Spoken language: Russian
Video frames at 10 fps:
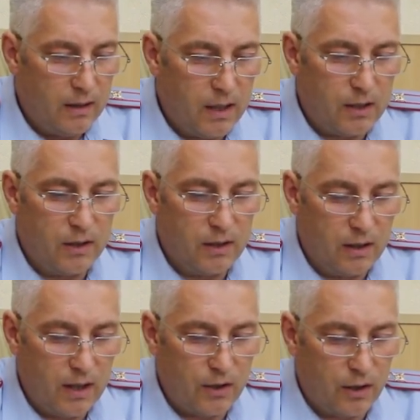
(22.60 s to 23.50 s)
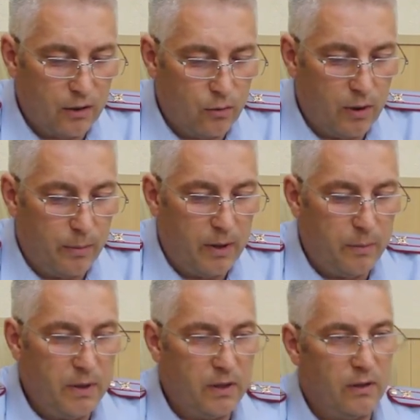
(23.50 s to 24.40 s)
нашей задачи, которая
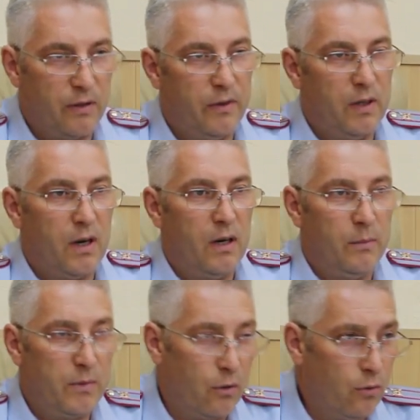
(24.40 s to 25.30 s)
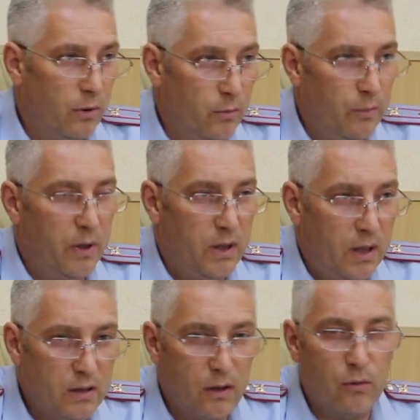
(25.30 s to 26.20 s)
предписывается федеральным законом номер
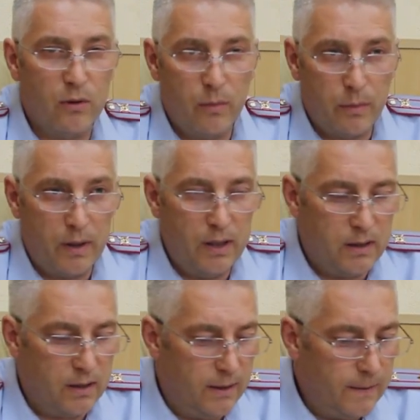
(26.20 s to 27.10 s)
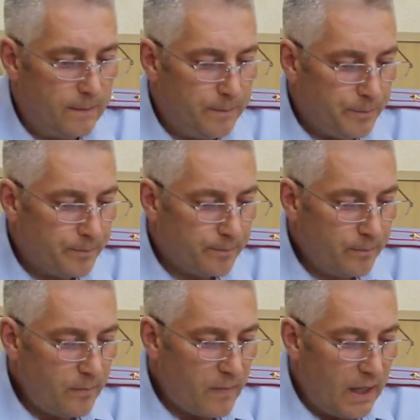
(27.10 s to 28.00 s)
3, законом о полиции,
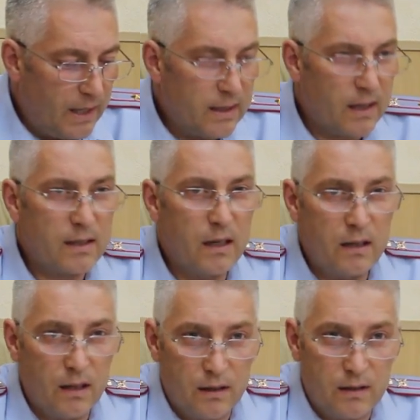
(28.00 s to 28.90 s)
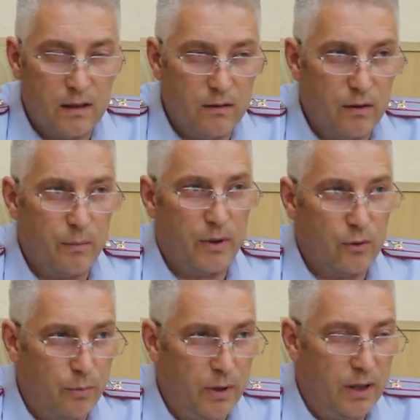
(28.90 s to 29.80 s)
это раскрытие расследования
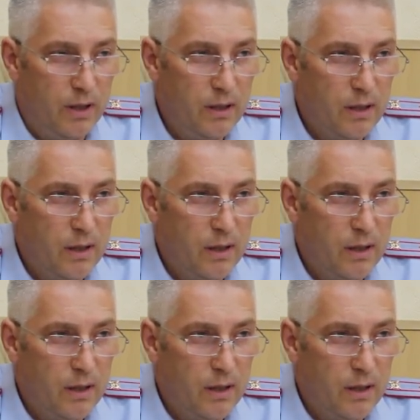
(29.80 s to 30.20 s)
преступлений.